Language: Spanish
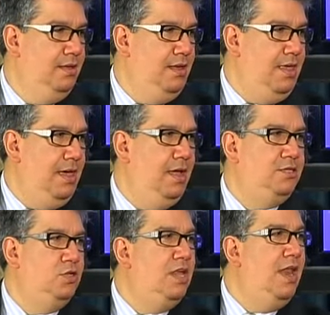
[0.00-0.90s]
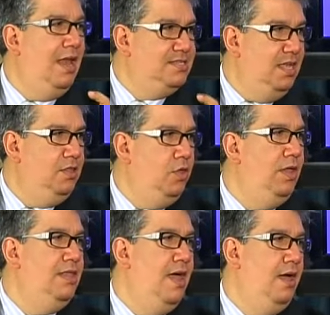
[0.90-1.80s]
Ella, eso está en el acento
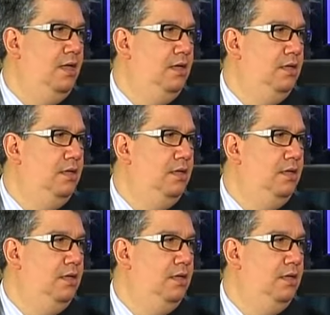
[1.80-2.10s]
del ya.